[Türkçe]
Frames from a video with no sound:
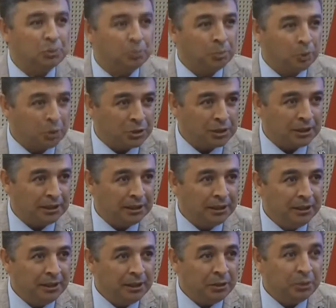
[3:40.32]
projeyle
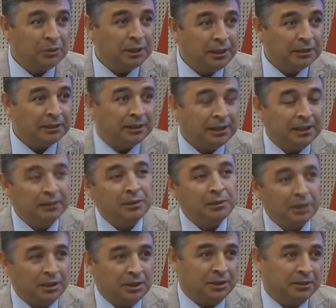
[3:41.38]
özellikle kendi
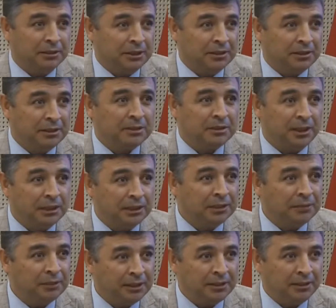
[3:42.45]
çalışanlarınızın sağlığı
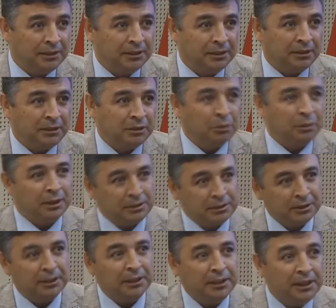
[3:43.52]
ve e,
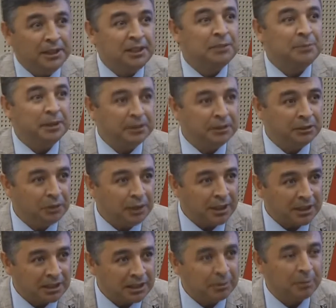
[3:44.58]
sonrasında da hizmetin
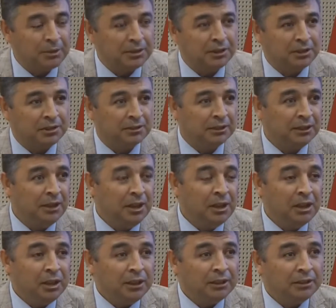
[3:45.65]
aksamaması açısından
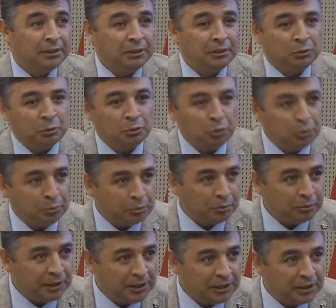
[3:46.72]
e, tüm
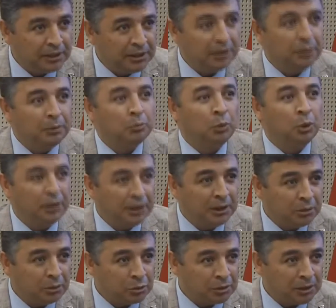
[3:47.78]
ilçeyi, bölgeyi
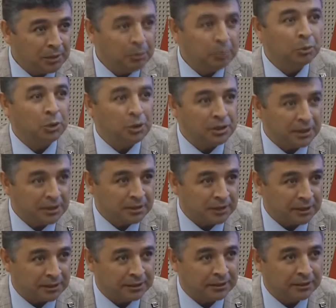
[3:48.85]
düşünen bir projeniz
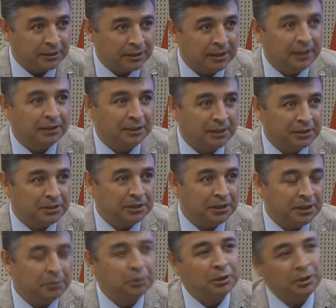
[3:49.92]
var e, hayata
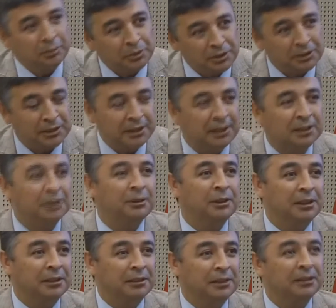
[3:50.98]
geçirildi. Bunları biz EGTV
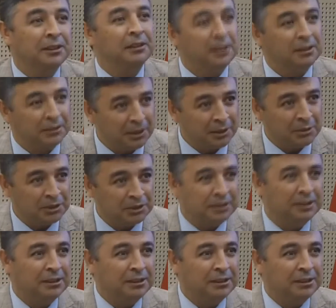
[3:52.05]
ekranlarından aktarmıştık.